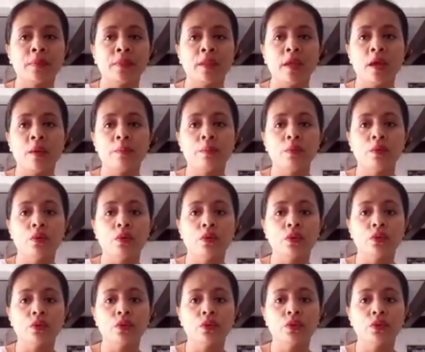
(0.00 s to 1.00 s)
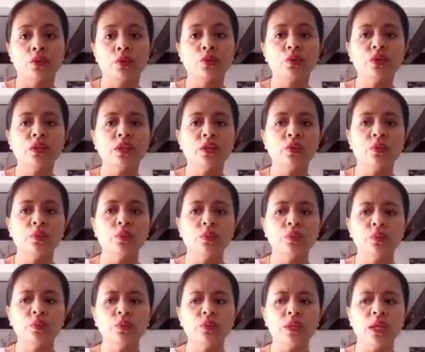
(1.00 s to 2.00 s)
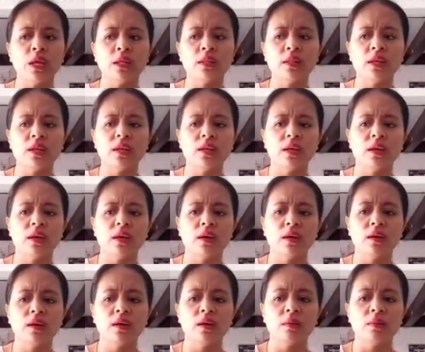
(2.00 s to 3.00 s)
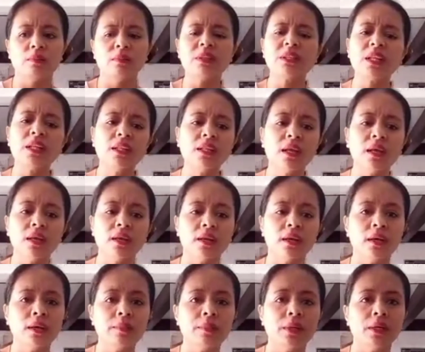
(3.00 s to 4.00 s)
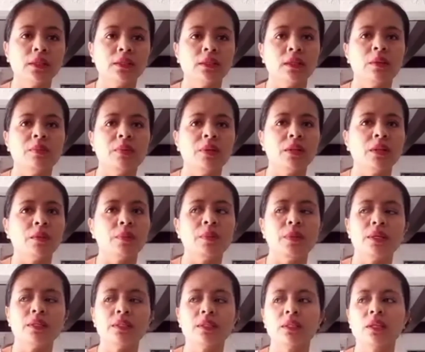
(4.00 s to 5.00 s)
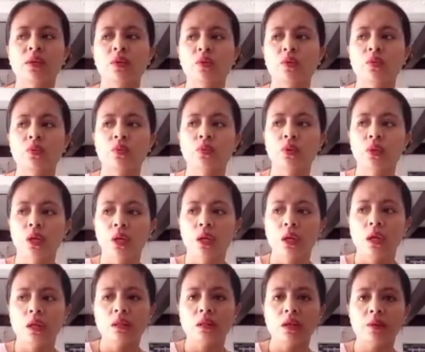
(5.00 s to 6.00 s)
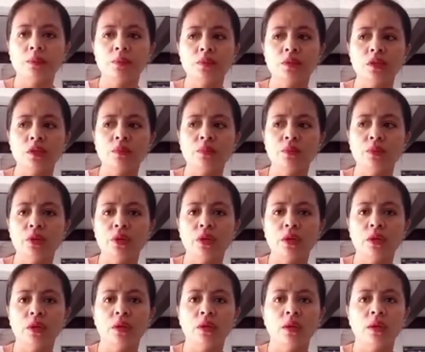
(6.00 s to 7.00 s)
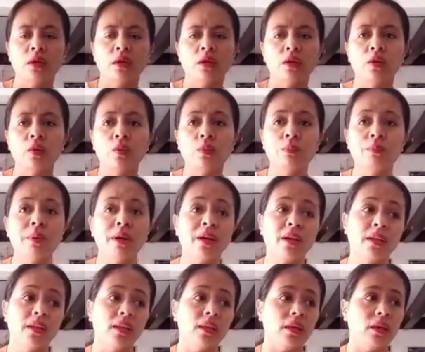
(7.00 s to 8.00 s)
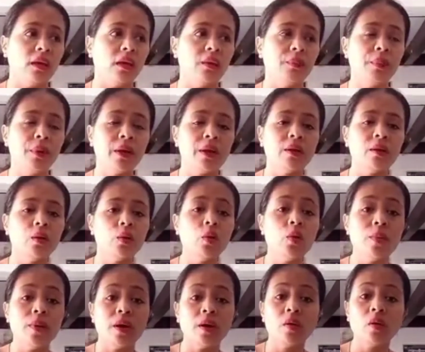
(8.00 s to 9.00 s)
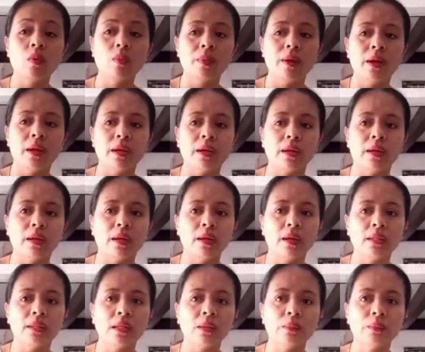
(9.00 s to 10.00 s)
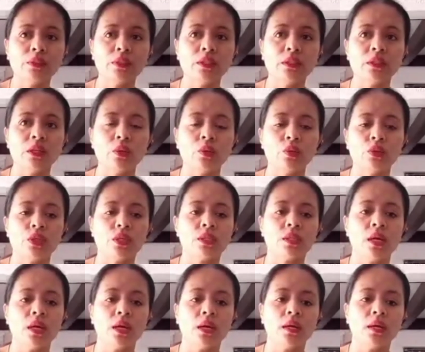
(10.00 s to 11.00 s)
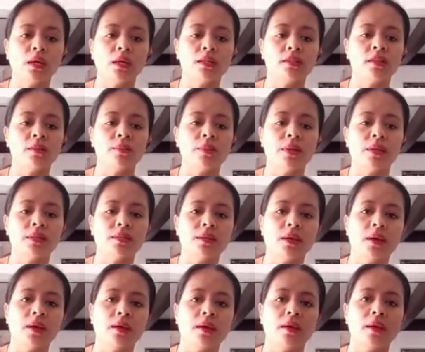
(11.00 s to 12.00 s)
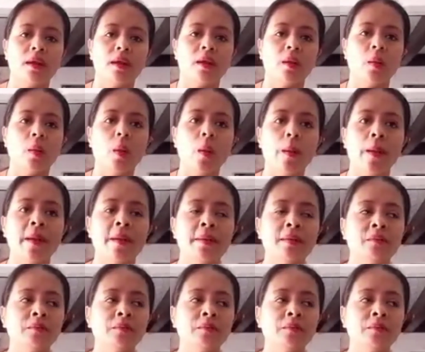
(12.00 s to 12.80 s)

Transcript: Tapos, yung, yung tatay na matanda na, mga 70 plus na yun. Tapos, alam mo na, yung bag niya, parang lumang-luman na. Tapos, nagtanong siya sa akin, sabi niya sa akin, ano,